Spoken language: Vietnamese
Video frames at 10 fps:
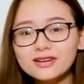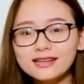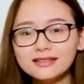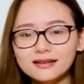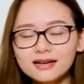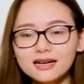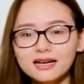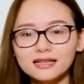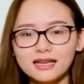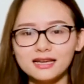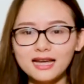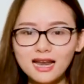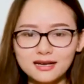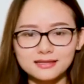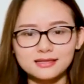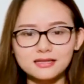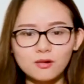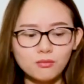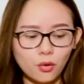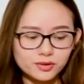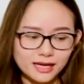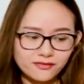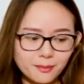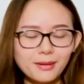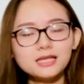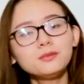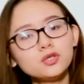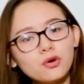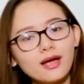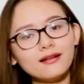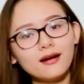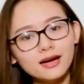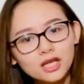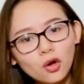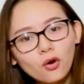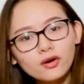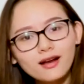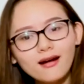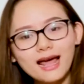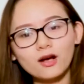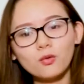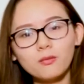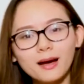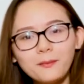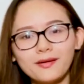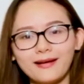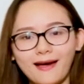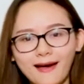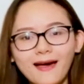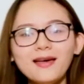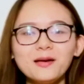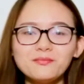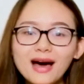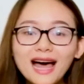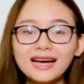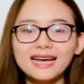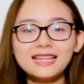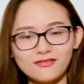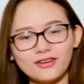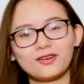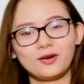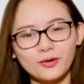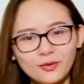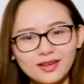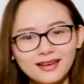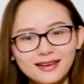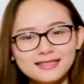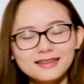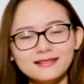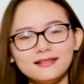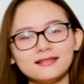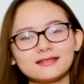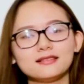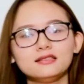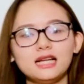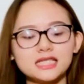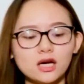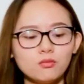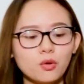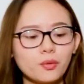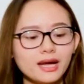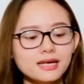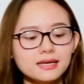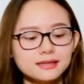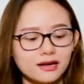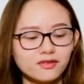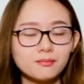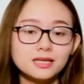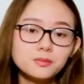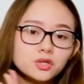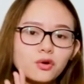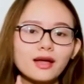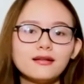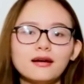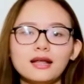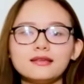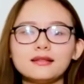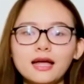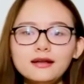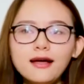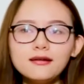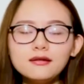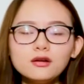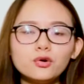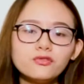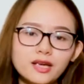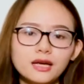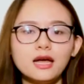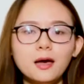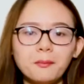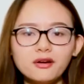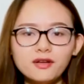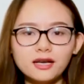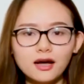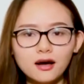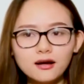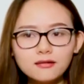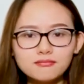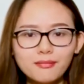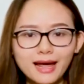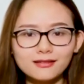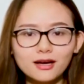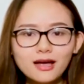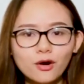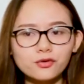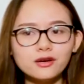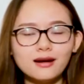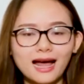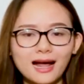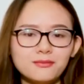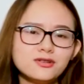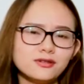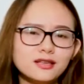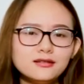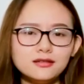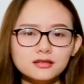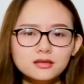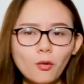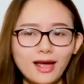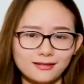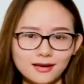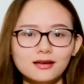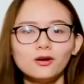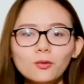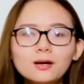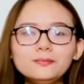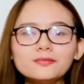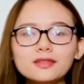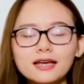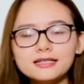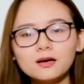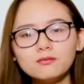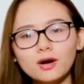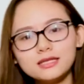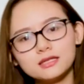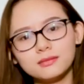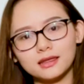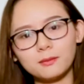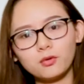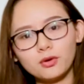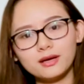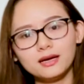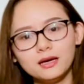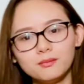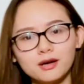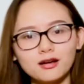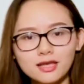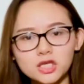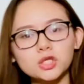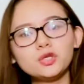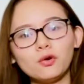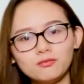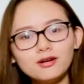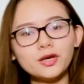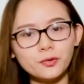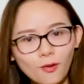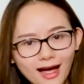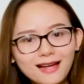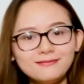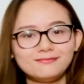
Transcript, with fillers: riêng nữa thì cái loại trong một sản phẩm mass muscle gainer này thôi nó đã cung cấp cả ba cái thành phần này rồi cho nên thật sự là trong một cái sản phẩm mass muscle gainer này như thấy nó rất là ưu việt bởi vì nó mang tới hầu như là hàm lượng dinh dưỡng hoàn thiện luôn á để trong quá trình mình tập luyện mình có thể sử dụng rất là hiệu quả